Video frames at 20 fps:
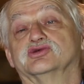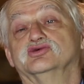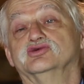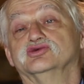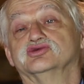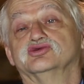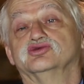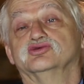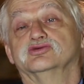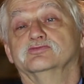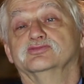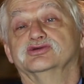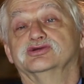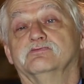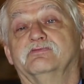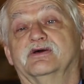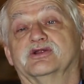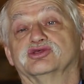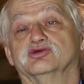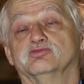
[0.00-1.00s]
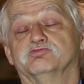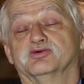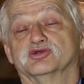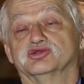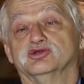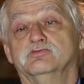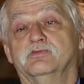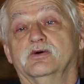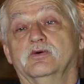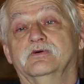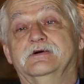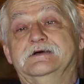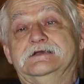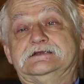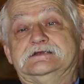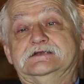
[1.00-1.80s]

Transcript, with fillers: skrót, który mi się bardzo podobał,